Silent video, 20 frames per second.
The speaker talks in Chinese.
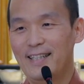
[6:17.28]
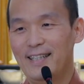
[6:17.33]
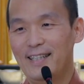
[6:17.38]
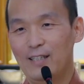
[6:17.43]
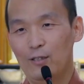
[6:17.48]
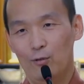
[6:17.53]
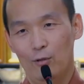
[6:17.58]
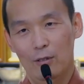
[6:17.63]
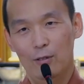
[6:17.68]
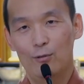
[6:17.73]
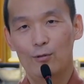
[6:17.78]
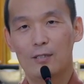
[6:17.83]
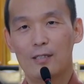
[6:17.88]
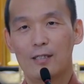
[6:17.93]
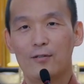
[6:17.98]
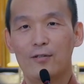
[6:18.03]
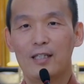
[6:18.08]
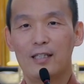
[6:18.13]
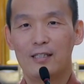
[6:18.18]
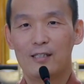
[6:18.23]
所以聚身
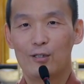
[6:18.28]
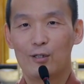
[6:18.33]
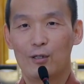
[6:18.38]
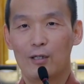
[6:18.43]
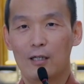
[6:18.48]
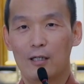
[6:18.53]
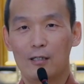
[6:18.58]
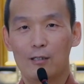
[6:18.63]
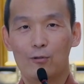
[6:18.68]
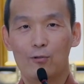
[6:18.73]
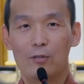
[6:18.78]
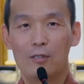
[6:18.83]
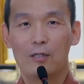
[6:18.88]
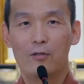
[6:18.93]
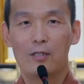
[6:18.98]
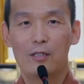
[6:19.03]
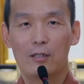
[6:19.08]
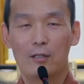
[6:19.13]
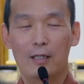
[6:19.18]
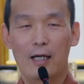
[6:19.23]
会很重要。可是聚身
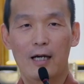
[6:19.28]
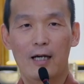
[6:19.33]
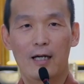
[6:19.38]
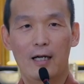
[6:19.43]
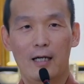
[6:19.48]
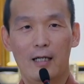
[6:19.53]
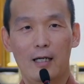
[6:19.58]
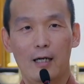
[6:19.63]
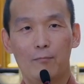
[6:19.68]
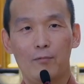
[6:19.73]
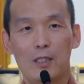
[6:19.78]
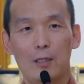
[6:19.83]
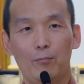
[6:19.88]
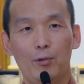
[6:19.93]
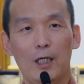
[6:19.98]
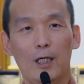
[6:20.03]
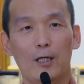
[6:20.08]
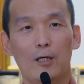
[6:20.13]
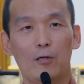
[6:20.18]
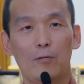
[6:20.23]
会从哪里来的？它不是
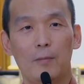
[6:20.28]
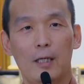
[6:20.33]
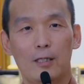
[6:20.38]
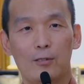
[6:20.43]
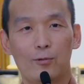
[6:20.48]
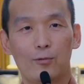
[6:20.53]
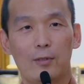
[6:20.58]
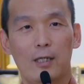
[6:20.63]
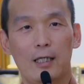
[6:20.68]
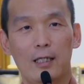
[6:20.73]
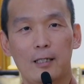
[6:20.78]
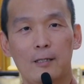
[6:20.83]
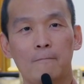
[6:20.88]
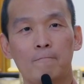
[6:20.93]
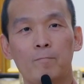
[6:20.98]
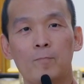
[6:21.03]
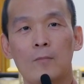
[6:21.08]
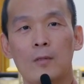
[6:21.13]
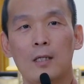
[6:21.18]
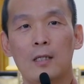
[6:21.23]
凭空跑出来的，
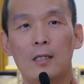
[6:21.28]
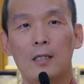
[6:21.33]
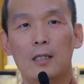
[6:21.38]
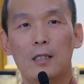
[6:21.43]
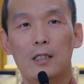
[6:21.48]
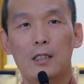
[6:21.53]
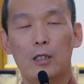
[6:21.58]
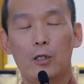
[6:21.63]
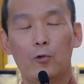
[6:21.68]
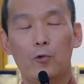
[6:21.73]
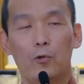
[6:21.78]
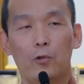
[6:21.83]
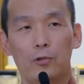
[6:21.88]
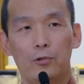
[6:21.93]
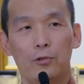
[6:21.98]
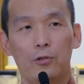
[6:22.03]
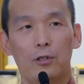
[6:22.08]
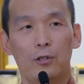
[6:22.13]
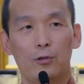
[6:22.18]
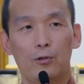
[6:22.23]
你过
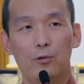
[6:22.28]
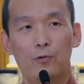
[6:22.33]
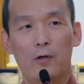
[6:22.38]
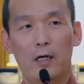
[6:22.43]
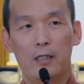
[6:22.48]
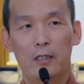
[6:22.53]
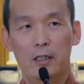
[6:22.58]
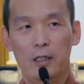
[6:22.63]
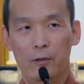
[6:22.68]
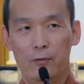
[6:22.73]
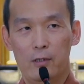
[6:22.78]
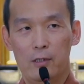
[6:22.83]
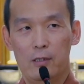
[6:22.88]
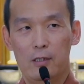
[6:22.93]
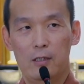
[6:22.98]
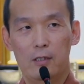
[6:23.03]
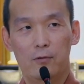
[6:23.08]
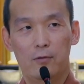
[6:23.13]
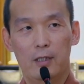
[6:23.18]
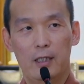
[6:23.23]
去有如法听闻
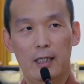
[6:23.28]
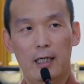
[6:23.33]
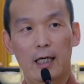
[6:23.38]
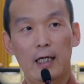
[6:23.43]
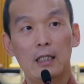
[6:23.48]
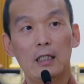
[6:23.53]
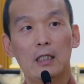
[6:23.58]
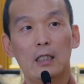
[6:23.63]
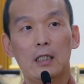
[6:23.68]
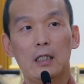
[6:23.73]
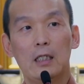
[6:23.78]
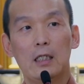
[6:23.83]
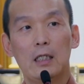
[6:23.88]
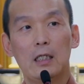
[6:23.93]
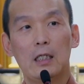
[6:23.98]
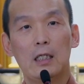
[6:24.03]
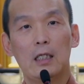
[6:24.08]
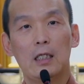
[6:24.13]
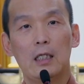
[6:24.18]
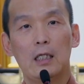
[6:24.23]
思维来的。
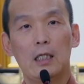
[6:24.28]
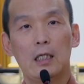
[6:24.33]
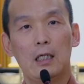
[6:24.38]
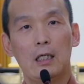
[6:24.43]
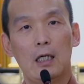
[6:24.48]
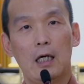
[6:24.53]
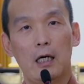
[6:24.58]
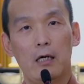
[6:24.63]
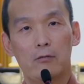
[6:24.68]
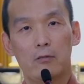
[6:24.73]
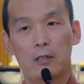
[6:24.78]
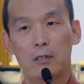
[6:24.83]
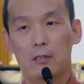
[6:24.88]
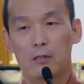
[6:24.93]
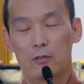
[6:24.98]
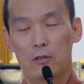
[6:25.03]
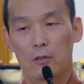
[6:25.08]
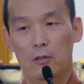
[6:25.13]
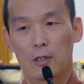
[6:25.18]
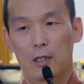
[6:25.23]
好，这很
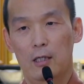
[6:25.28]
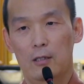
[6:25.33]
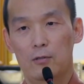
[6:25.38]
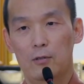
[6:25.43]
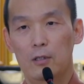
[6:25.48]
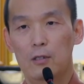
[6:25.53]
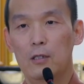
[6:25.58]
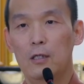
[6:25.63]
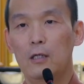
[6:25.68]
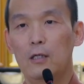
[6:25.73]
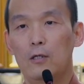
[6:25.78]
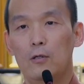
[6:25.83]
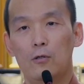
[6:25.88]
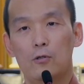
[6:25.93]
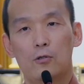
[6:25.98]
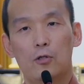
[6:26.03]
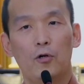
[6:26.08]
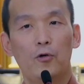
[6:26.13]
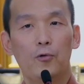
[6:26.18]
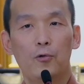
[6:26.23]
重要。所以
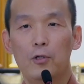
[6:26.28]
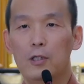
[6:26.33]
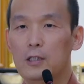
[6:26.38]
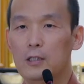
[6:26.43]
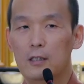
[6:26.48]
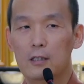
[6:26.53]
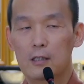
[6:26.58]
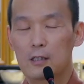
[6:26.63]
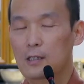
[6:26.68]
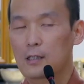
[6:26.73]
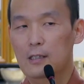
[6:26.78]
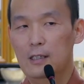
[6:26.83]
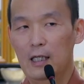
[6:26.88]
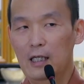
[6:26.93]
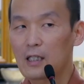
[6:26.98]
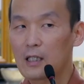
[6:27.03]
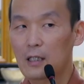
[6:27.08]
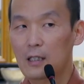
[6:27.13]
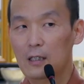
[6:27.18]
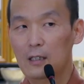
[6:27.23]
聪慧这个事情在
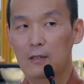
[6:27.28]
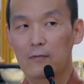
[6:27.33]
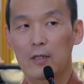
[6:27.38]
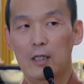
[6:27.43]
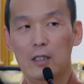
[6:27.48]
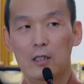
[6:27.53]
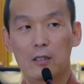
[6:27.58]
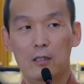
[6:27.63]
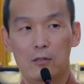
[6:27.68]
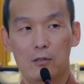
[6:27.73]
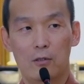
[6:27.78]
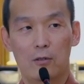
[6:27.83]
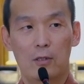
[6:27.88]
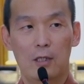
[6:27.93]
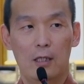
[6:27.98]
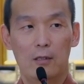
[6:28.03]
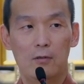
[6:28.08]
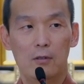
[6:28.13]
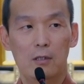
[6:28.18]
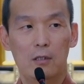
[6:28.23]
任何地方都很重
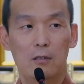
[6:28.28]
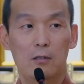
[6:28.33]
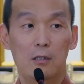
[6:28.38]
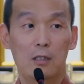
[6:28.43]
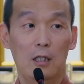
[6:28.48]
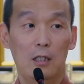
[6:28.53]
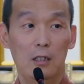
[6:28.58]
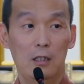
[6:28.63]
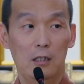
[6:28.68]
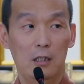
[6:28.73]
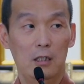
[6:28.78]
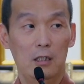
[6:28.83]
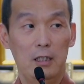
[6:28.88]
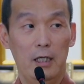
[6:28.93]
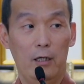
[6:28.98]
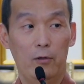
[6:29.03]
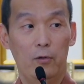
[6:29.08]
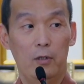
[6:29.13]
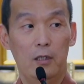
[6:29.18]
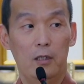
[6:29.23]
要。我记得我前几集
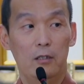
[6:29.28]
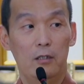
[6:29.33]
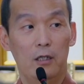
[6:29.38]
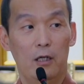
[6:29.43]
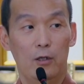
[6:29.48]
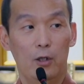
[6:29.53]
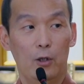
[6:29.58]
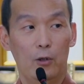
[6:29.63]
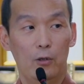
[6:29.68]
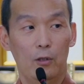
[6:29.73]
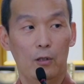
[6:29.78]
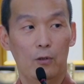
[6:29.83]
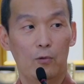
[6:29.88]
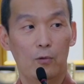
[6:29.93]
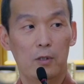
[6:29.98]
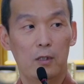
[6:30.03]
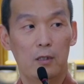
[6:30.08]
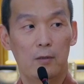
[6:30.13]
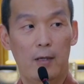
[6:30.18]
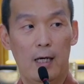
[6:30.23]
讲过一个小偷的故
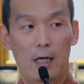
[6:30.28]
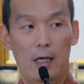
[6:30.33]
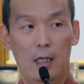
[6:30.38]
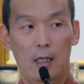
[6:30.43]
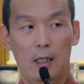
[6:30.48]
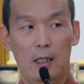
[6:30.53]
事嘛，